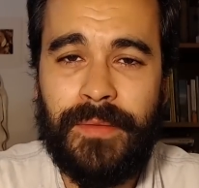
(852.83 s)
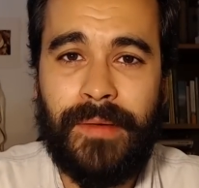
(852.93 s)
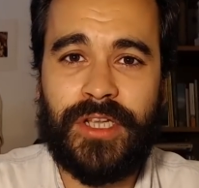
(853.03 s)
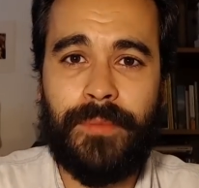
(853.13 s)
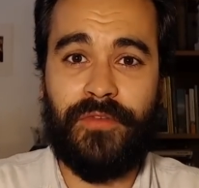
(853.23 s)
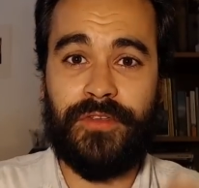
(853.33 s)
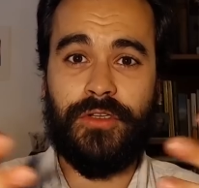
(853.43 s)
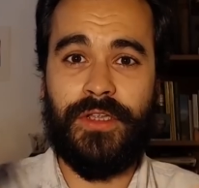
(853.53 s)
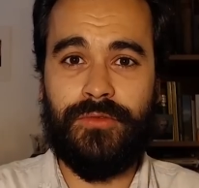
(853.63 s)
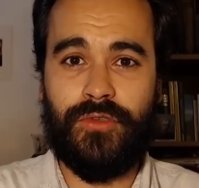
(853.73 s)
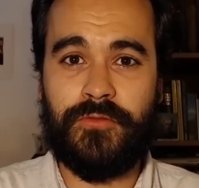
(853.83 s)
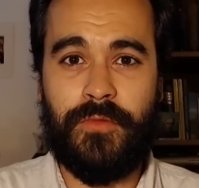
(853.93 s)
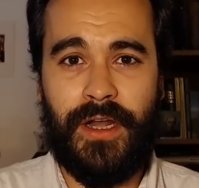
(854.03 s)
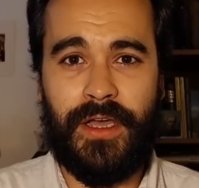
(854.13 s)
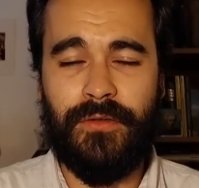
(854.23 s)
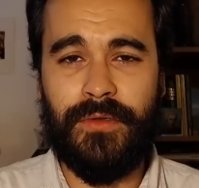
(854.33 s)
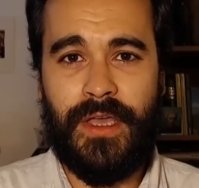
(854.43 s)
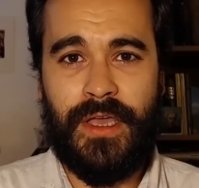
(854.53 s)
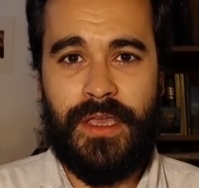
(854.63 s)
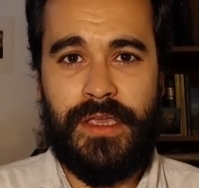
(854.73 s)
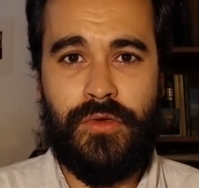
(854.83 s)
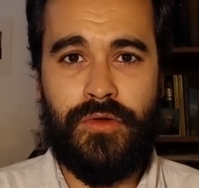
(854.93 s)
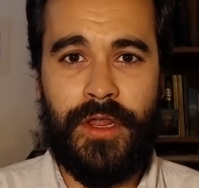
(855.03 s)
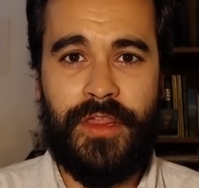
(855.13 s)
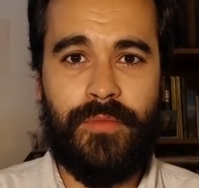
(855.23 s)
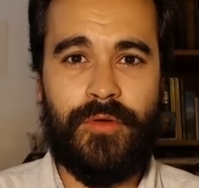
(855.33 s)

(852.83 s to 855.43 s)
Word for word: Y vamos al profesor de autoescuela, ¿no? Y uno le dice,